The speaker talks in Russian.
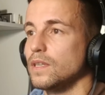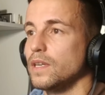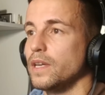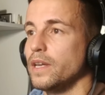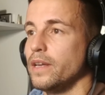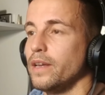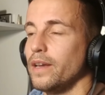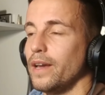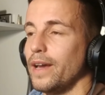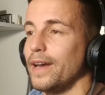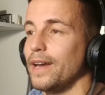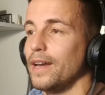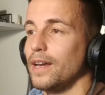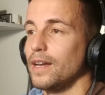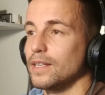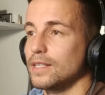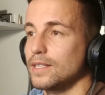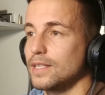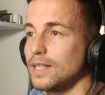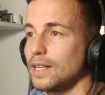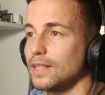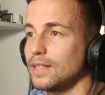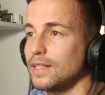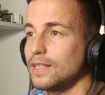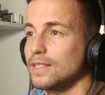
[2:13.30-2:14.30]
Э,
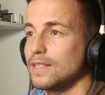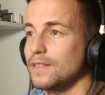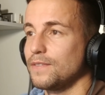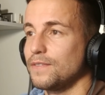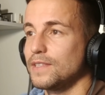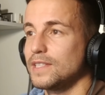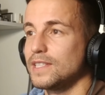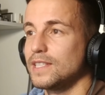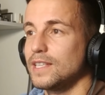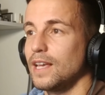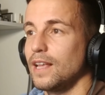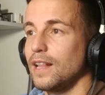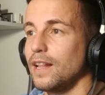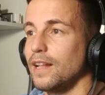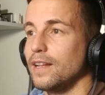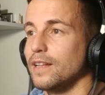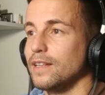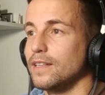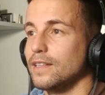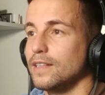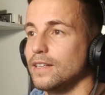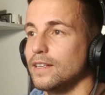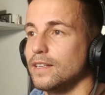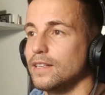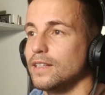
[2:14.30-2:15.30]

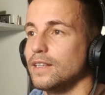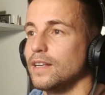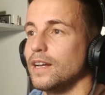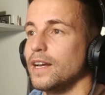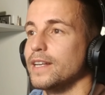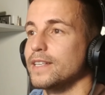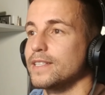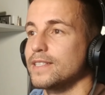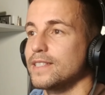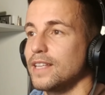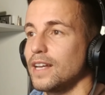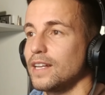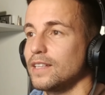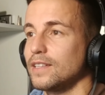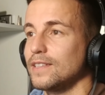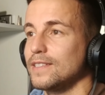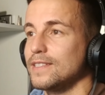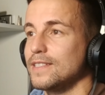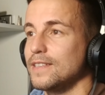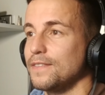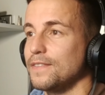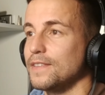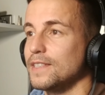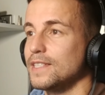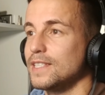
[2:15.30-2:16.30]
Насколько было
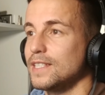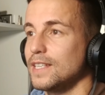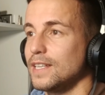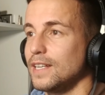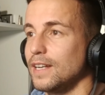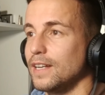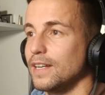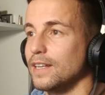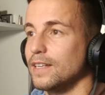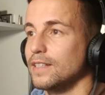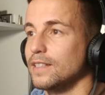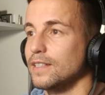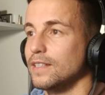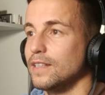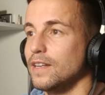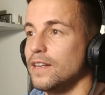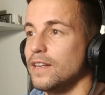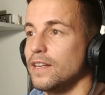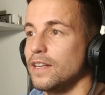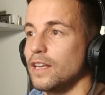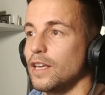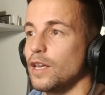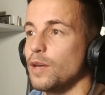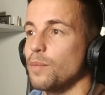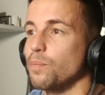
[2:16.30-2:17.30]
сложно выучить и
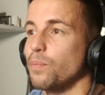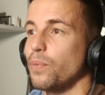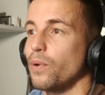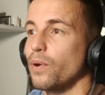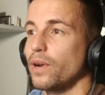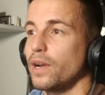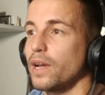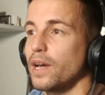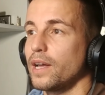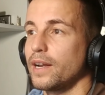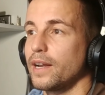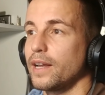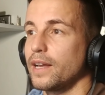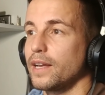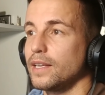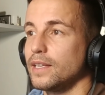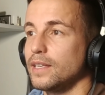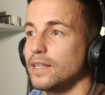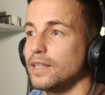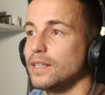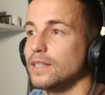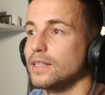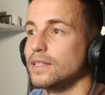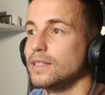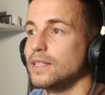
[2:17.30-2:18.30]
спеть песню на казахском
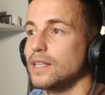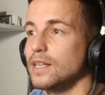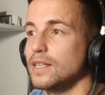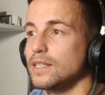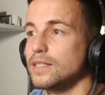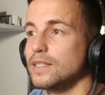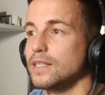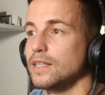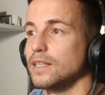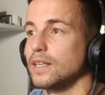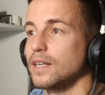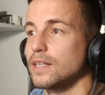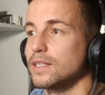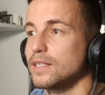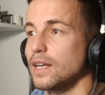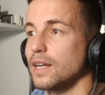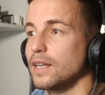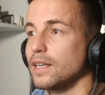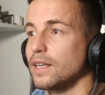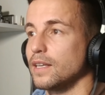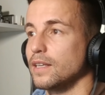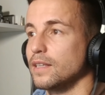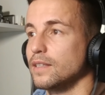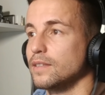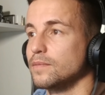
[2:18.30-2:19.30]
языке
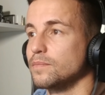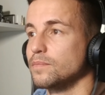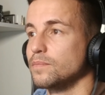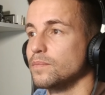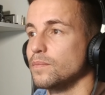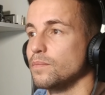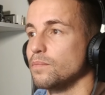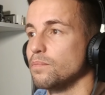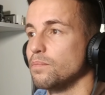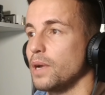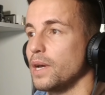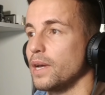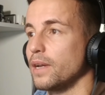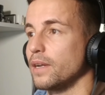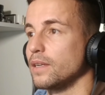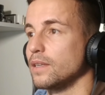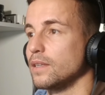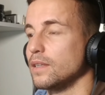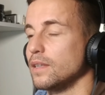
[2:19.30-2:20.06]
для итальянца?